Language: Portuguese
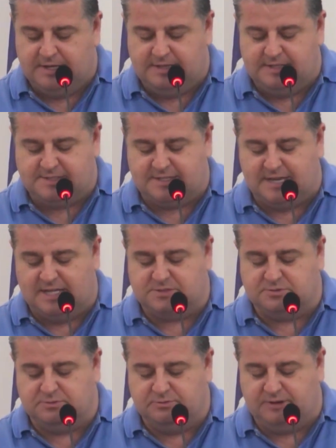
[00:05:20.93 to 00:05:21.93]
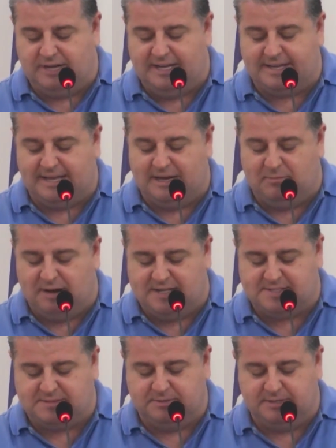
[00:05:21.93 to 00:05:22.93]
Nesse caso, vale aquela
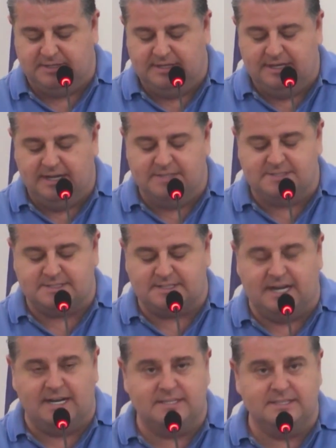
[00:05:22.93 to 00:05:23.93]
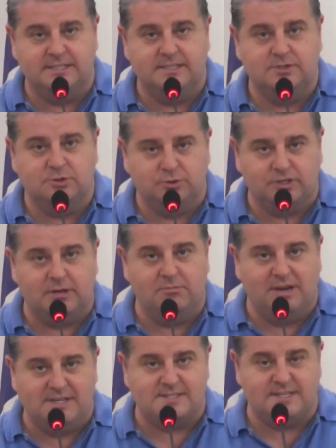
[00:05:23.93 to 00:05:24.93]
máxima: antes tarde do que
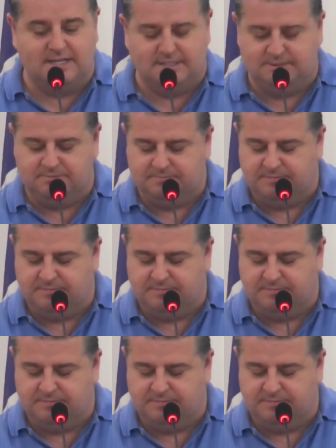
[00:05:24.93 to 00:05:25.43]
mais tarde.